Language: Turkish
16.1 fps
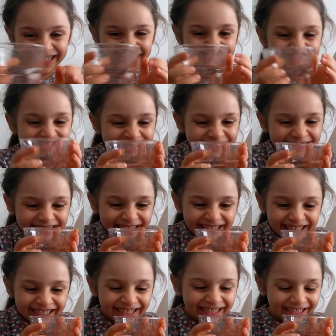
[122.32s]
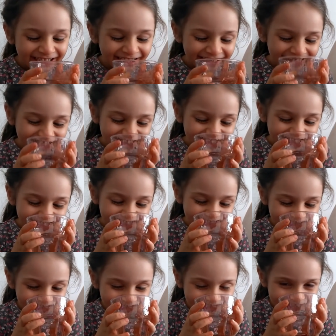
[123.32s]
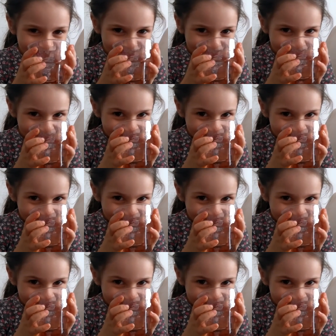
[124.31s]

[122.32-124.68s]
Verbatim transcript: Ama bir o bir o olur mu öyle Lina?